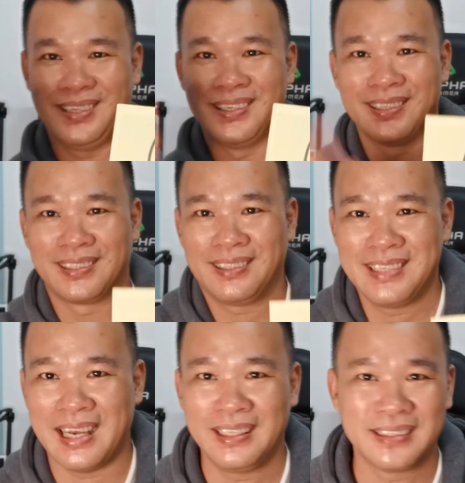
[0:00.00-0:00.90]
thường nó
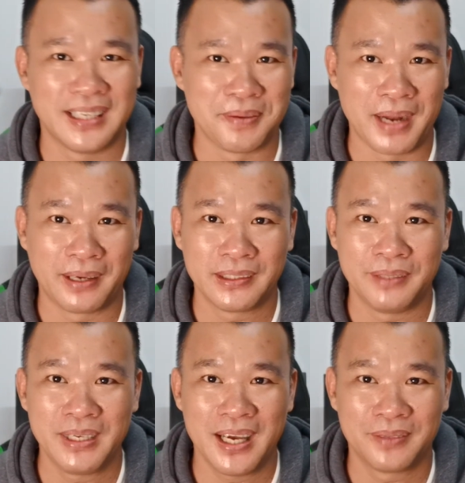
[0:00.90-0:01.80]
dạy ở trường hợp nào gì
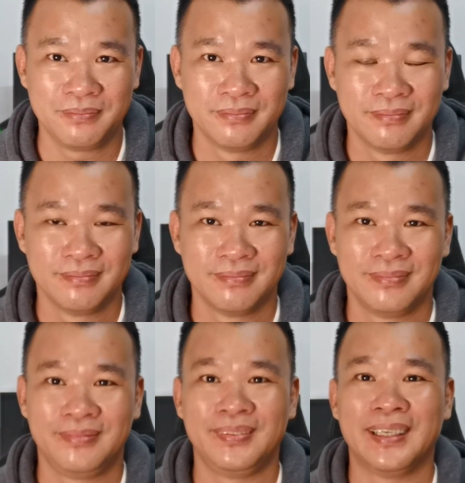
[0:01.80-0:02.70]
biết không
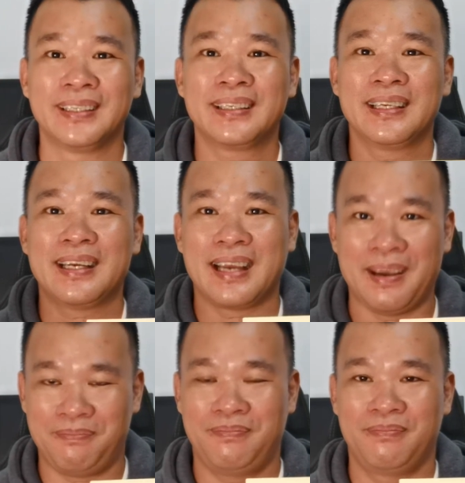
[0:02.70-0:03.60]
những cái
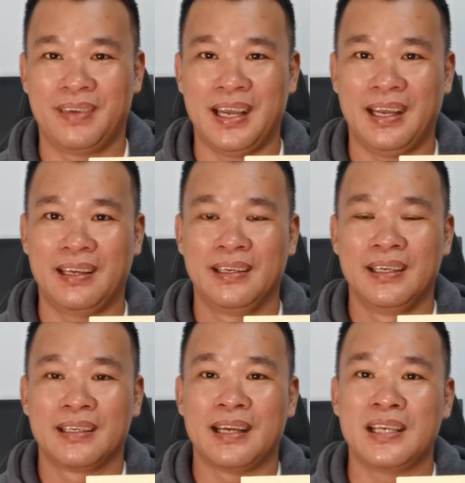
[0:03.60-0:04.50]
cặp mà
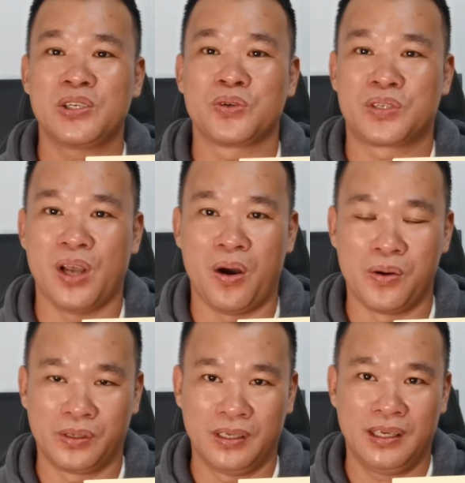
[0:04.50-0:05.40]
đã sồn
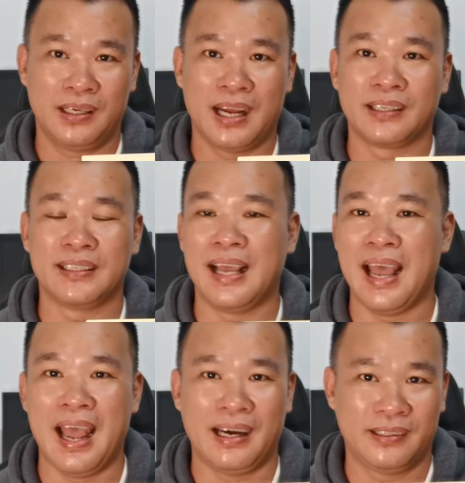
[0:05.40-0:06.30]
sồn rồi hơi gần
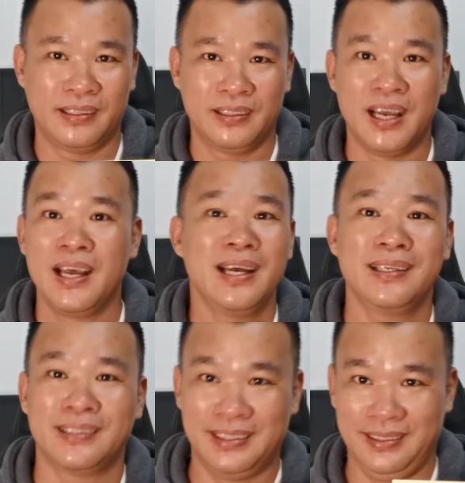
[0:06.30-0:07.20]
già rồi ế
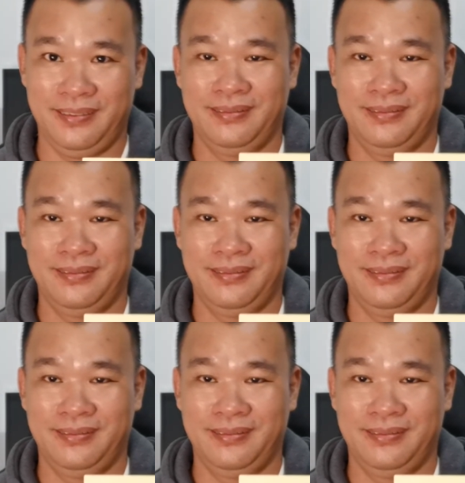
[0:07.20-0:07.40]
rồi đó